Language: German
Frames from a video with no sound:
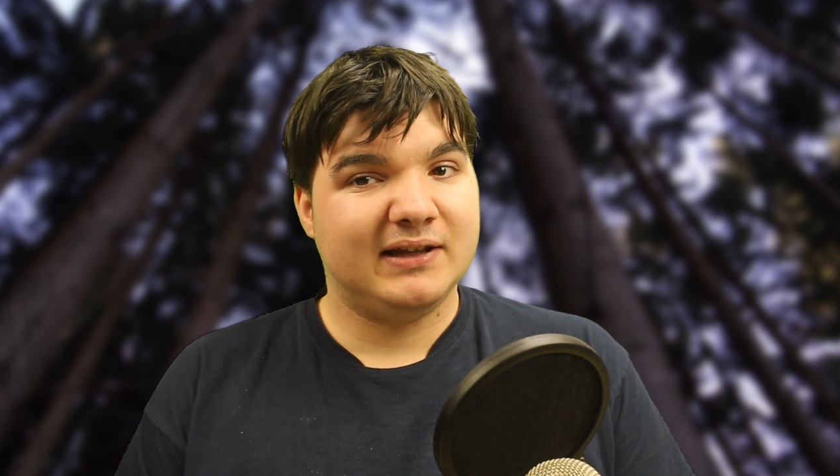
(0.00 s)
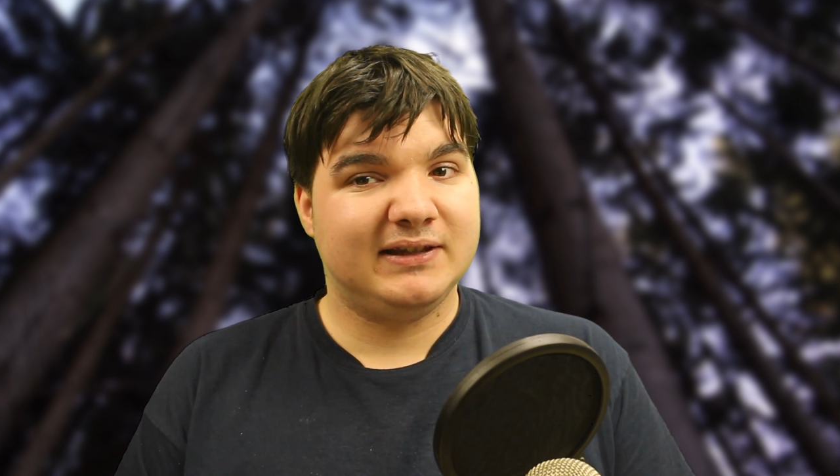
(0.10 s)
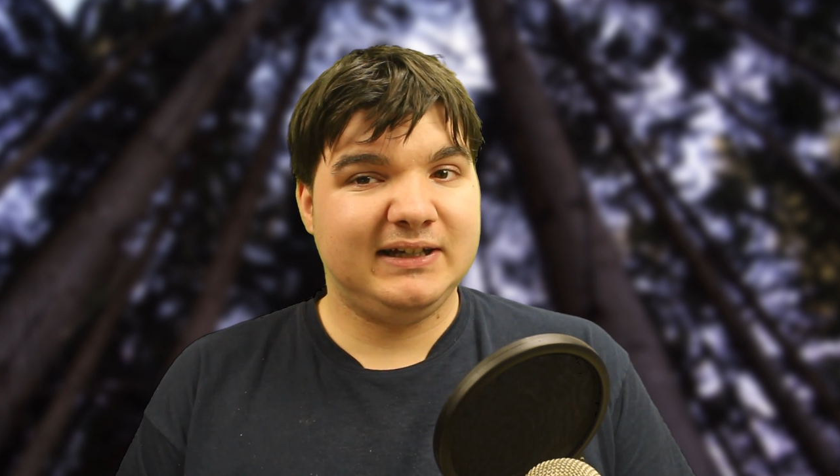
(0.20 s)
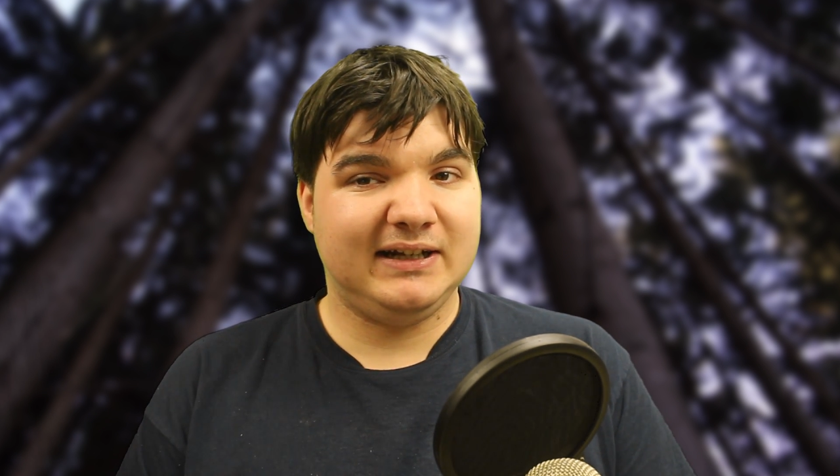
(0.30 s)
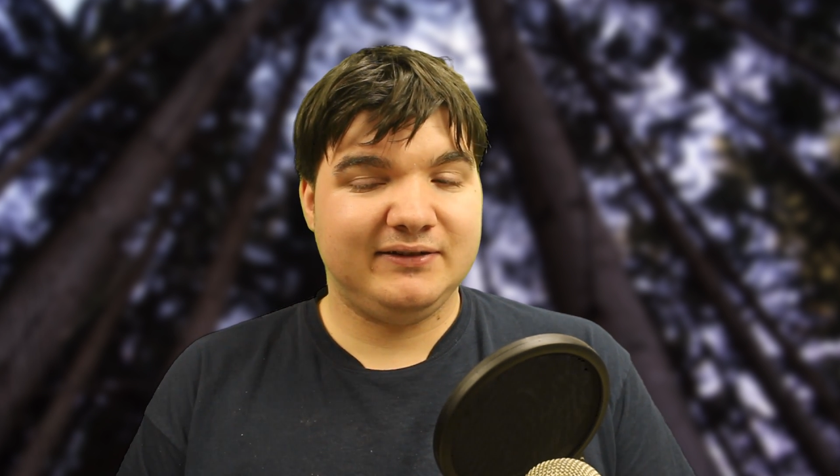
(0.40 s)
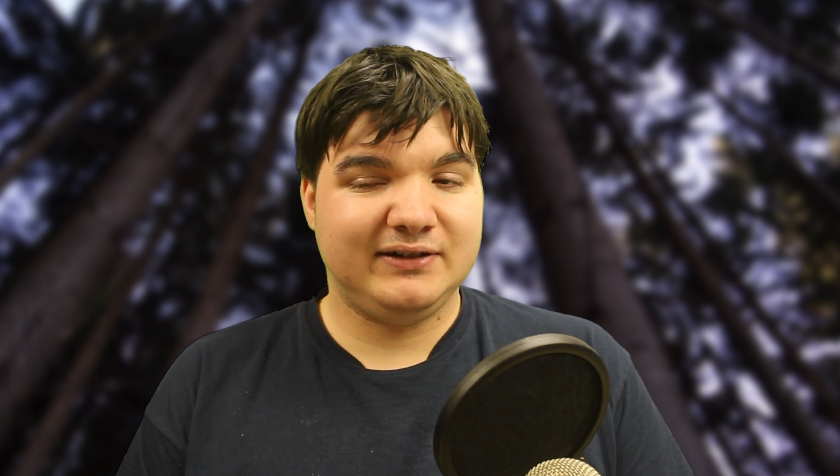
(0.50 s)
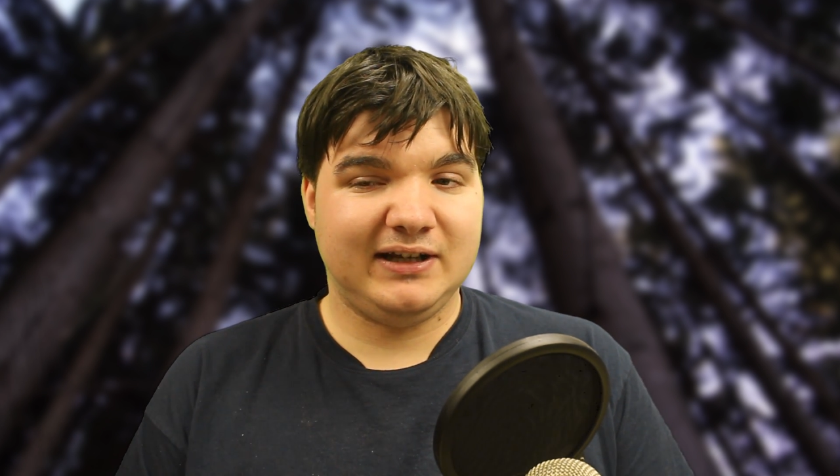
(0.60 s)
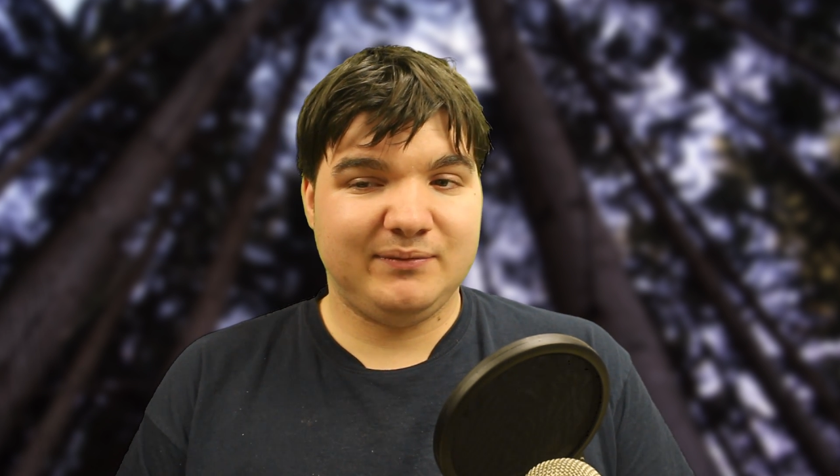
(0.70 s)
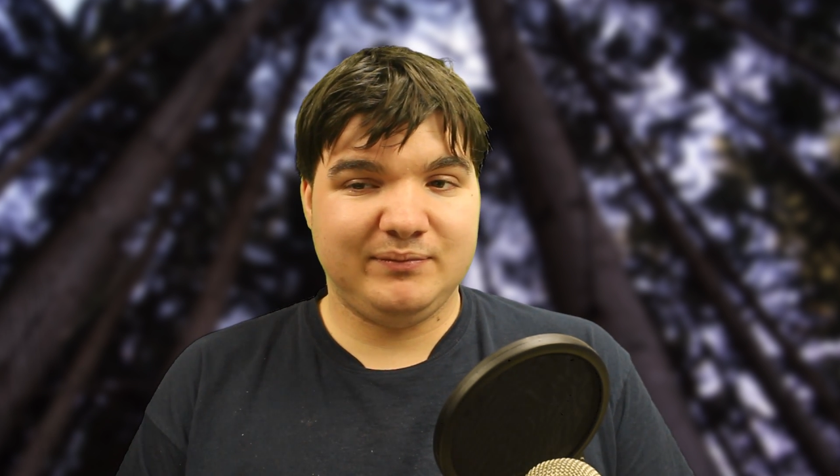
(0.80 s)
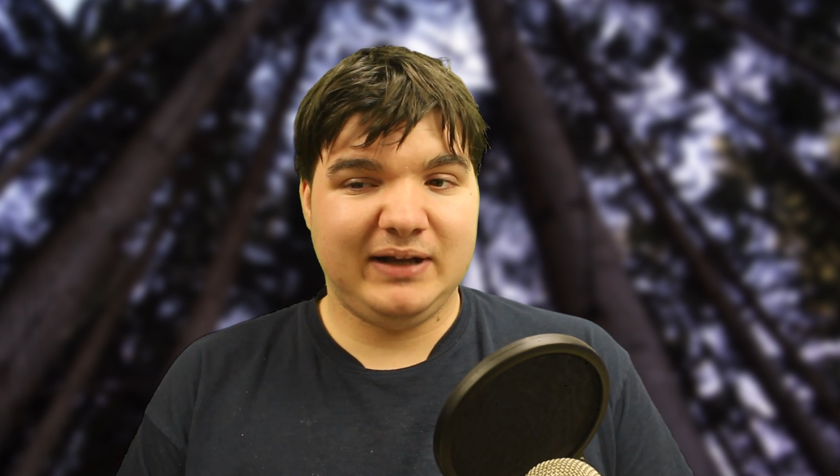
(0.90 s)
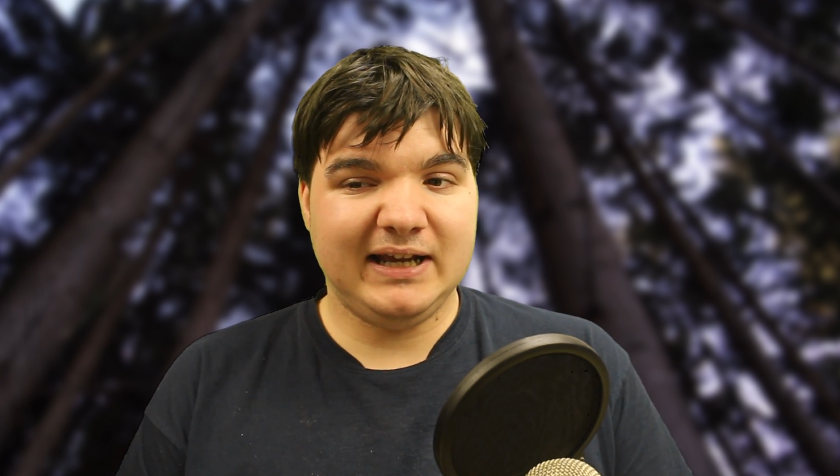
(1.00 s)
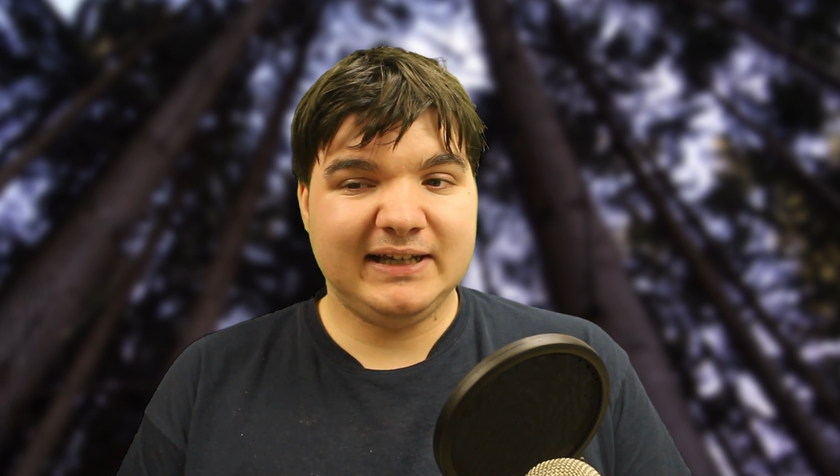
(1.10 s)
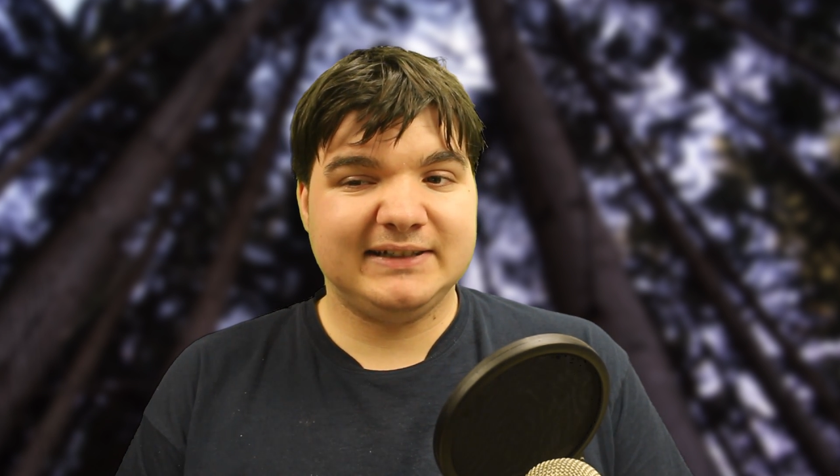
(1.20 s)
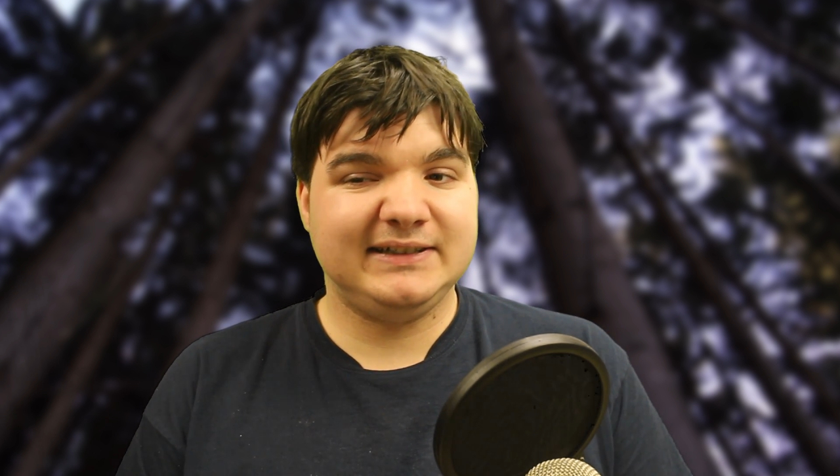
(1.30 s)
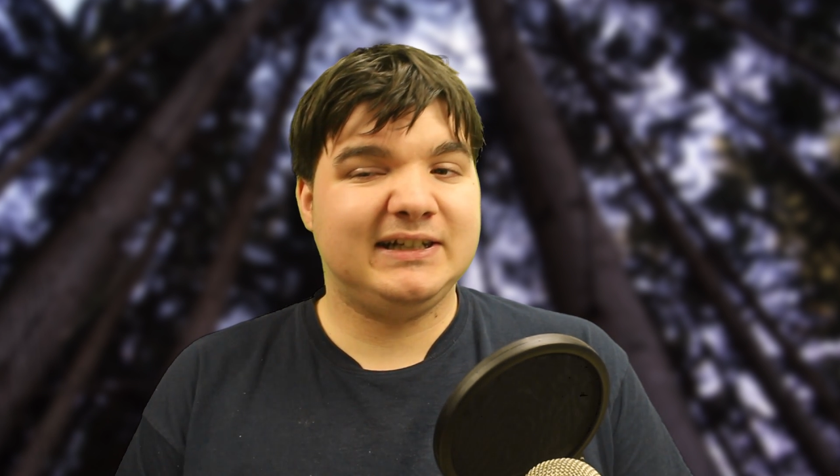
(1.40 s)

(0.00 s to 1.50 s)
Die ähm, lenken sich